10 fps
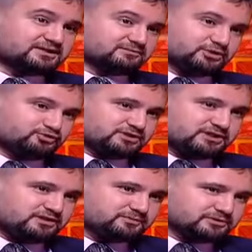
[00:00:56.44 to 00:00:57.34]
etmek
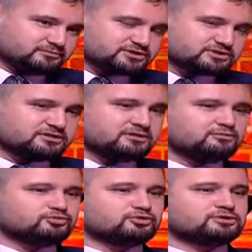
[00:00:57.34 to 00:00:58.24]
üzere yapılmış
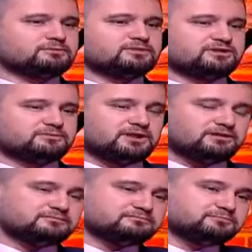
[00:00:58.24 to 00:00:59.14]

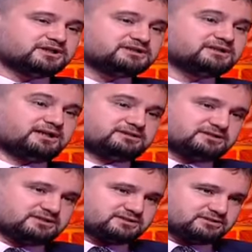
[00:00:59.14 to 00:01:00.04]
programlanabilen makinelerdir
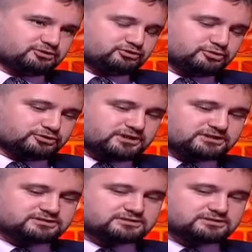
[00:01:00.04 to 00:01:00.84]
aslında robotlar.